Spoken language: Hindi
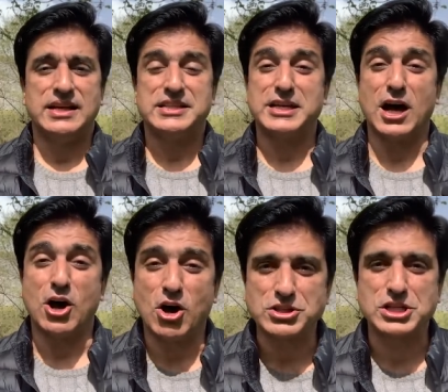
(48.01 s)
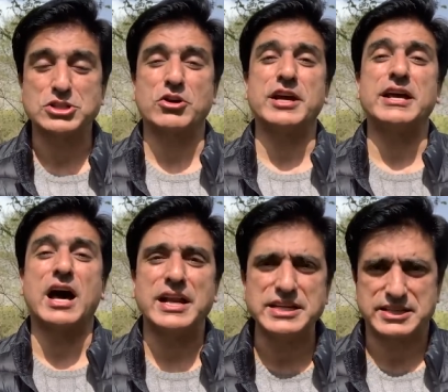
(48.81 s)
जी हाँ हौसीज और
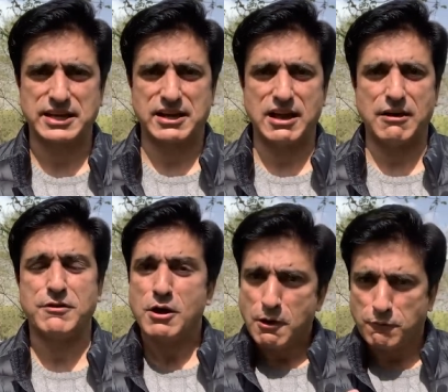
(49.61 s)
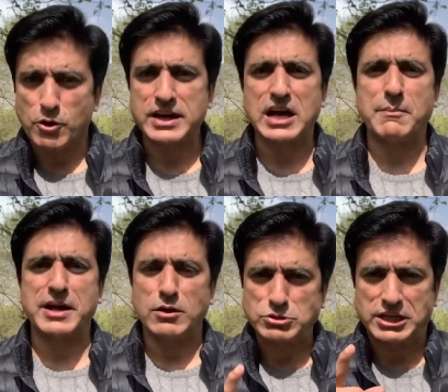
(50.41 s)
ईरानीज के ख़िलाफ़ वो क्या
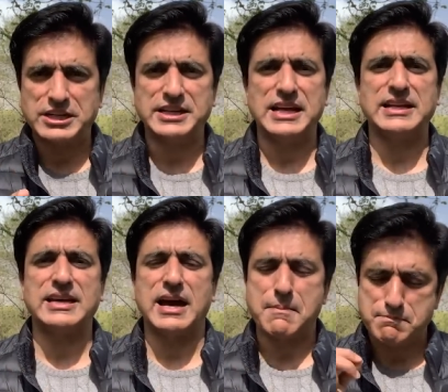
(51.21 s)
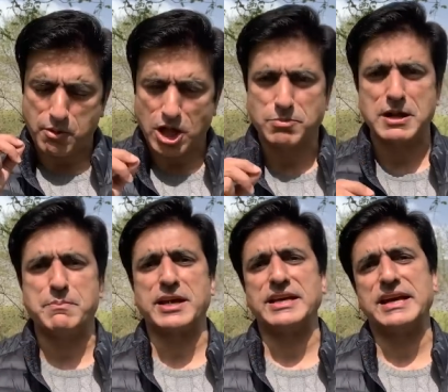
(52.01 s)
खबर है उसकी डिटेल क्या है बहुत बड़ी
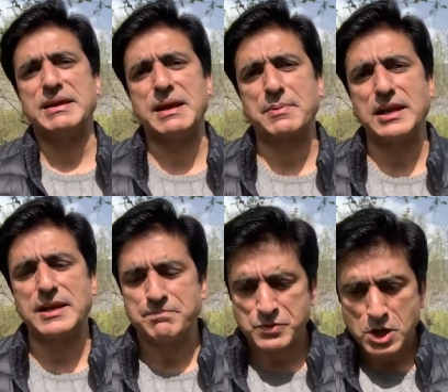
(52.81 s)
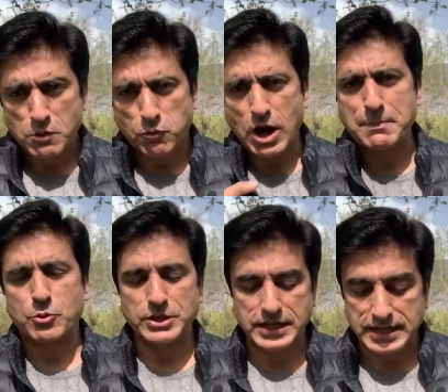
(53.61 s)
ब्रेकिंग है ये आपके लिए वो
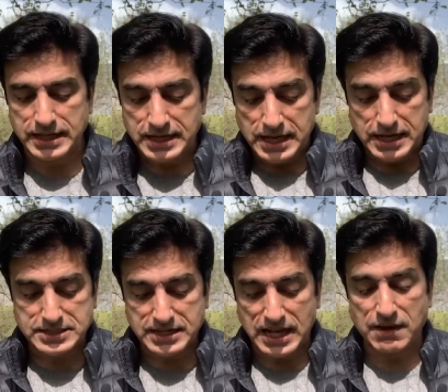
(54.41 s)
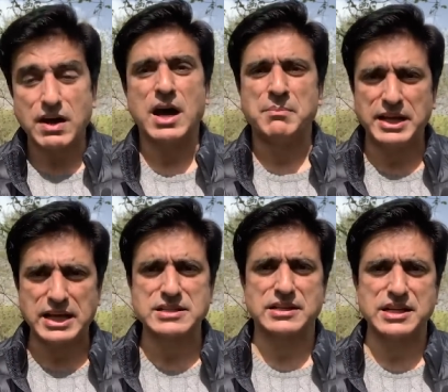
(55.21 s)
आपको देनी है इसके अलावा
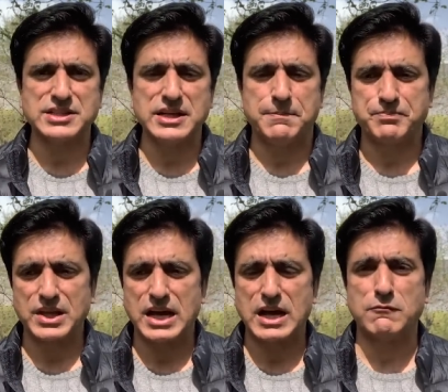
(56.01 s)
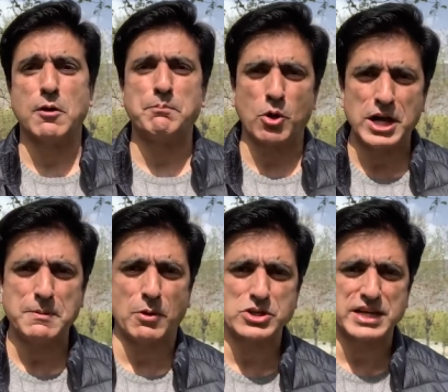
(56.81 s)
अमरीकी सदर जी वो
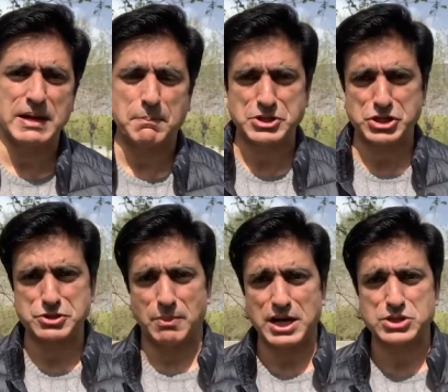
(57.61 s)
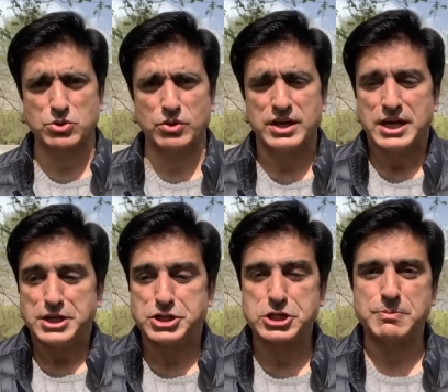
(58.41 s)
पोलैंड पहुंच रहे हैं पच्चीस मार्च को
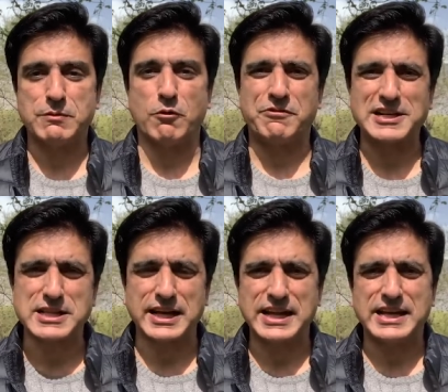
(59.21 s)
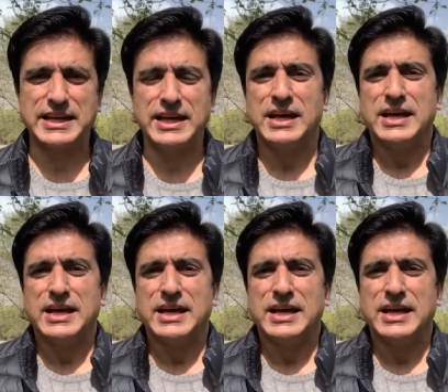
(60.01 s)
जिसमें वो फैसला करेंगे